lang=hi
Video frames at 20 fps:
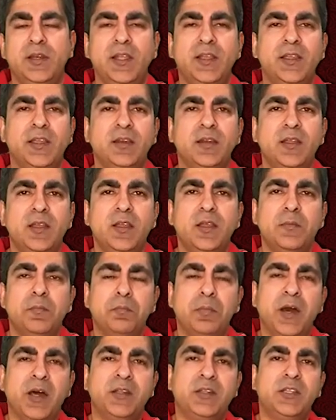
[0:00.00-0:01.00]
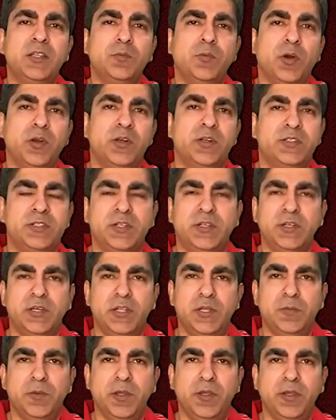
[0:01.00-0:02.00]
लेकिन भारतीय बॉर्डर से
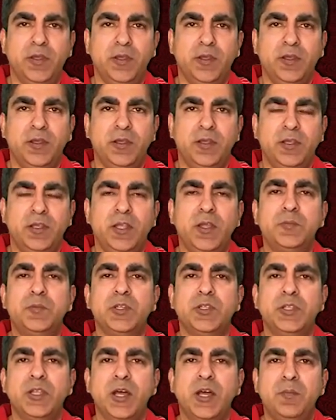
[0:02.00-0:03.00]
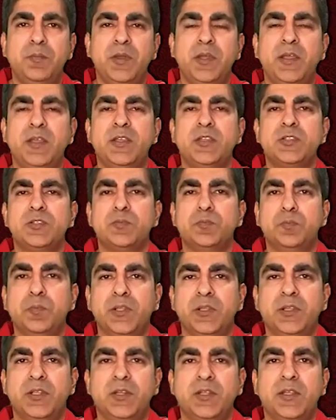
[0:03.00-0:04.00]
करीब है इब्तदा में इस
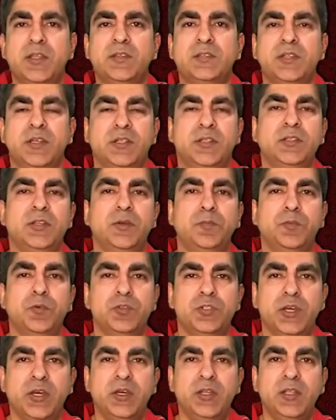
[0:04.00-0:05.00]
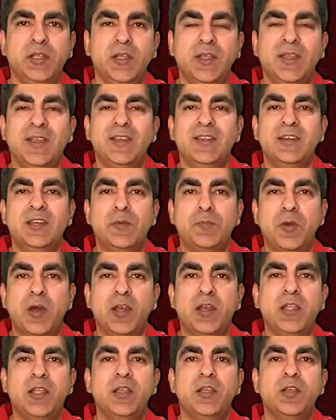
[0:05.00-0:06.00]
मंदिर के ज़्यादातर पुजारी
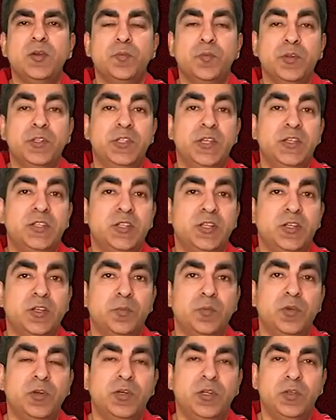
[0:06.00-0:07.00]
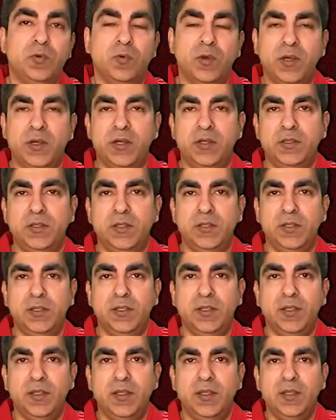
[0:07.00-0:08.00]
नेपाली मधेशी कम्युनिटी हुआ करती थी